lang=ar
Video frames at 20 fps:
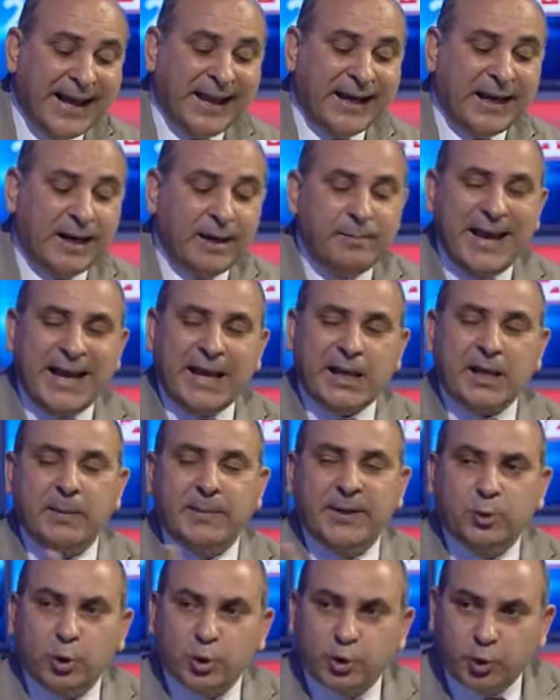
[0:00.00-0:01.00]
على
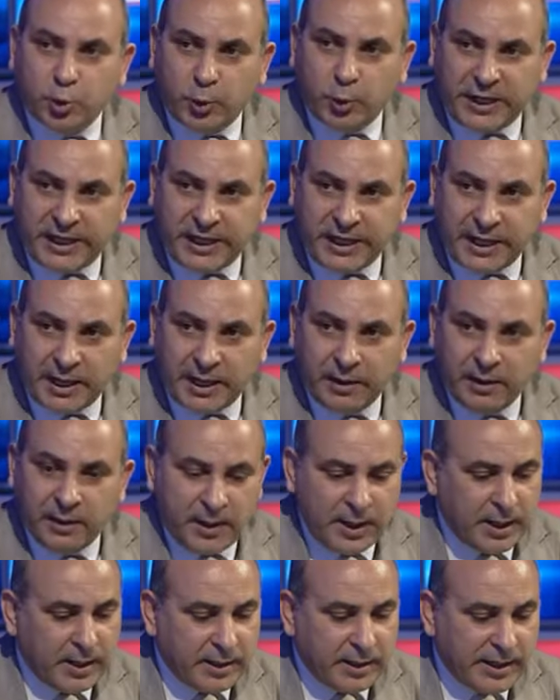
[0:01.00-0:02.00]
المحكمة الدستورية
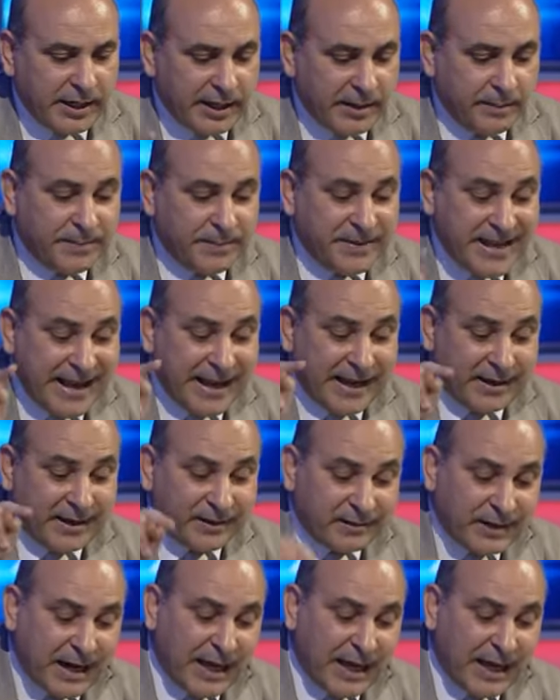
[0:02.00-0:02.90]
لإبداء